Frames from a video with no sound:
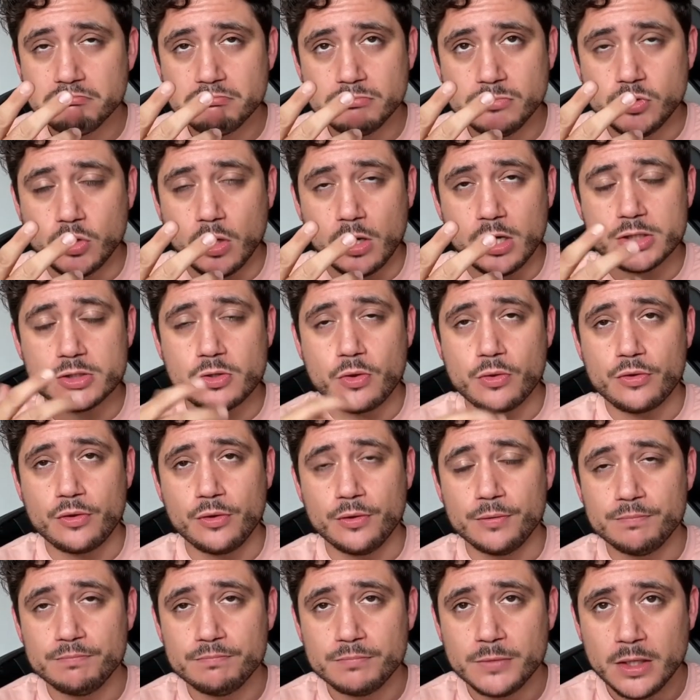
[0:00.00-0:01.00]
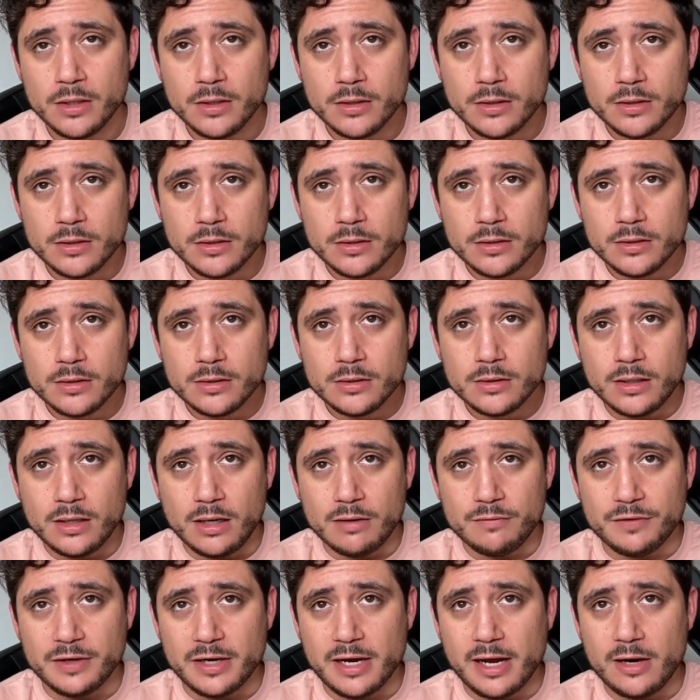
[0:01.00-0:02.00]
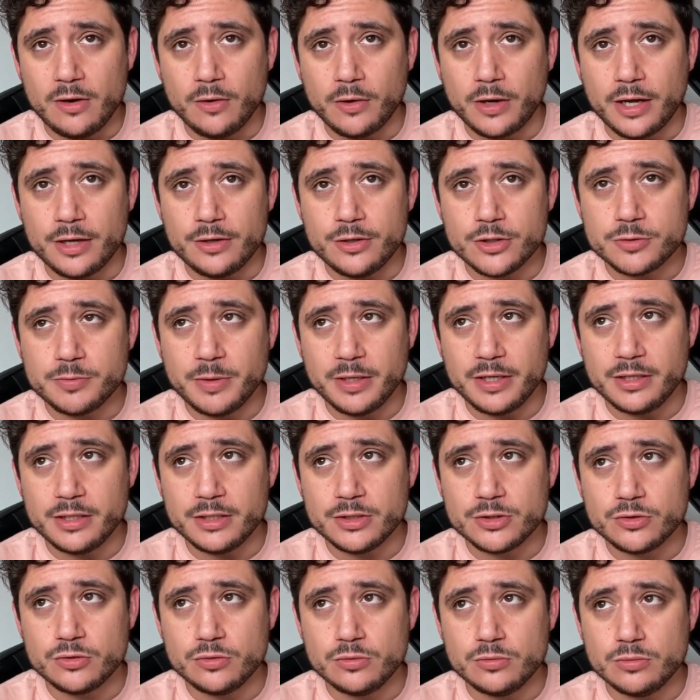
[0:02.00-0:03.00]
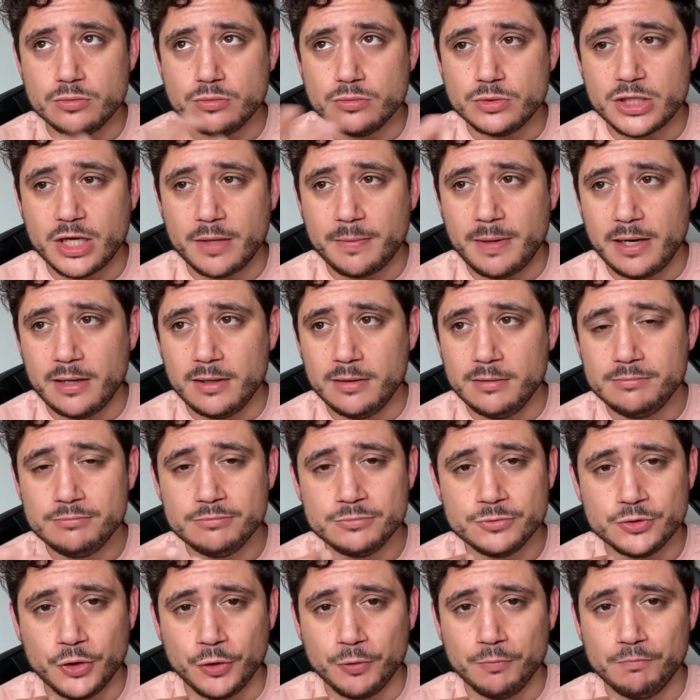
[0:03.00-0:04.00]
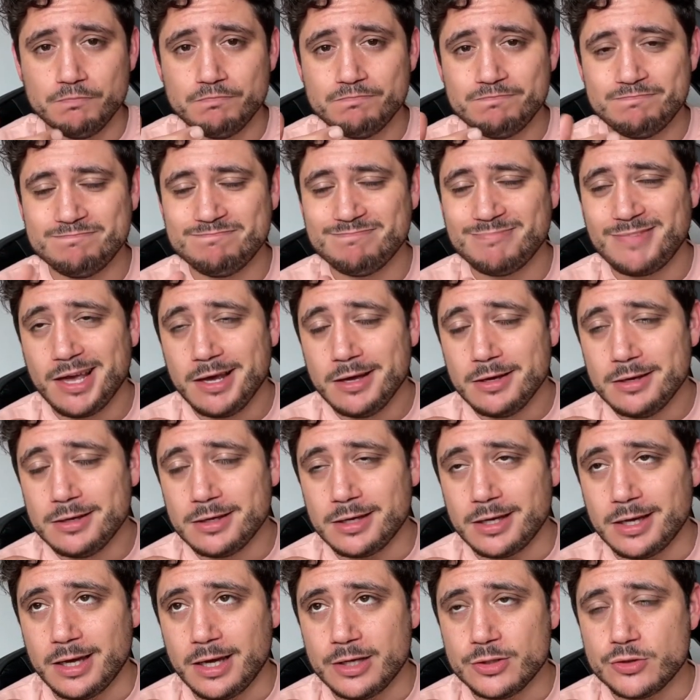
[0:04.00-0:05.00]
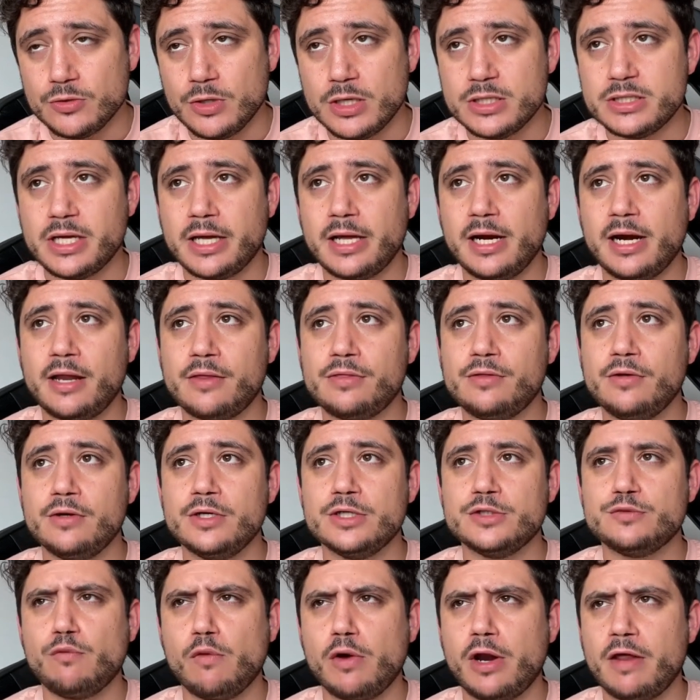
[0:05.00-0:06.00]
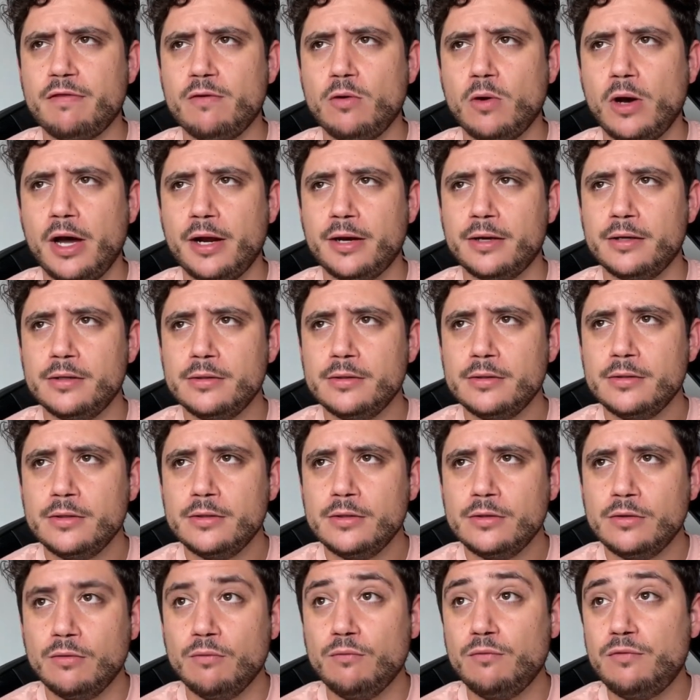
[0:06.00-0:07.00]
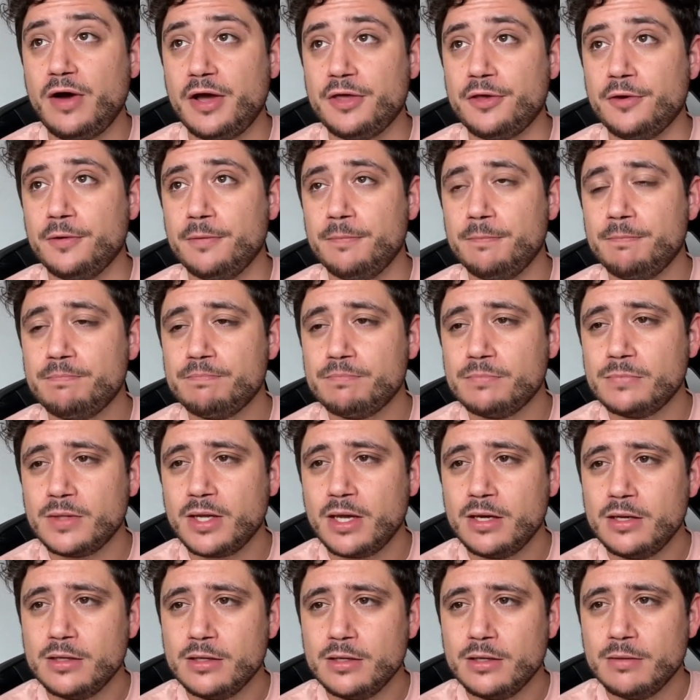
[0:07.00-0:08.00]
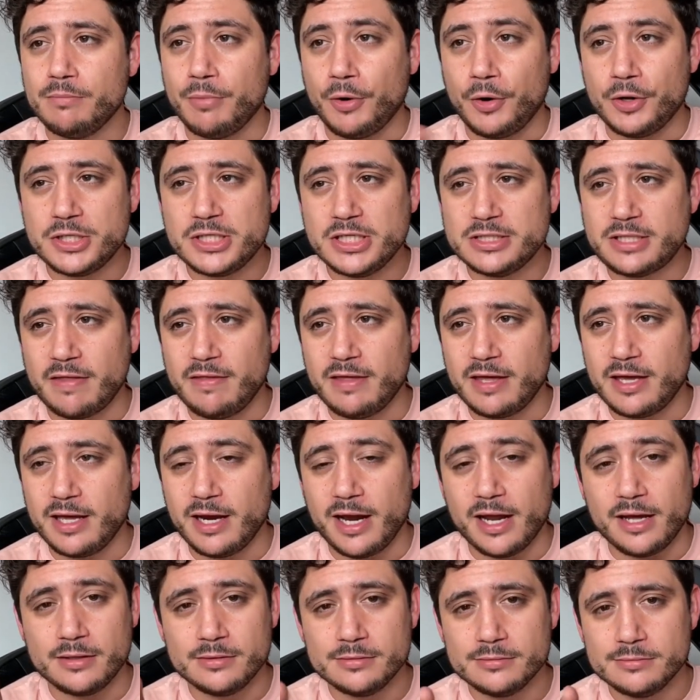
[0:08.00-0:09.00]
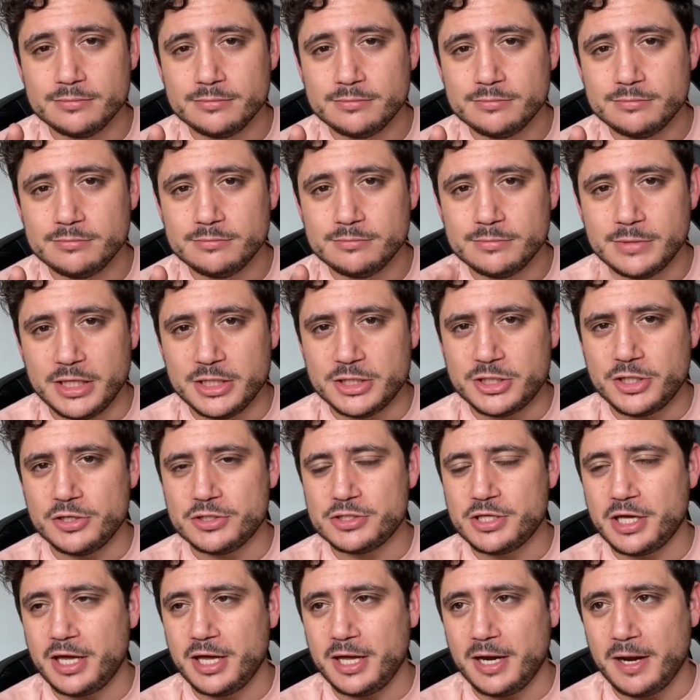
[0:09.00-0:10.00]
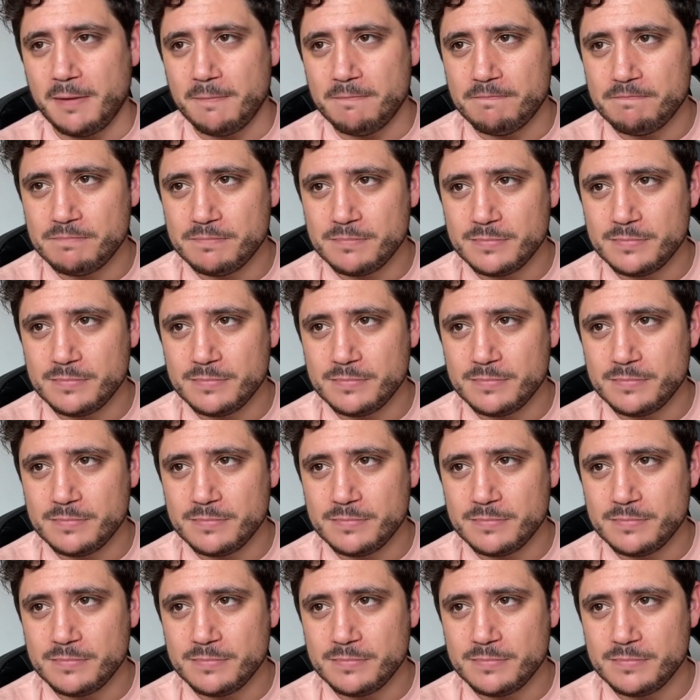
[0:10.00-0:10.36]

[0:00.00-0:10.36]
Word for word: No les juzgo. Al final lo que ellos ven es un chaval, yo, que ha hecho unas declaraciones fuera de lugar, un fallo. Pero ¿y si te dijera? ¿Y si os dijera?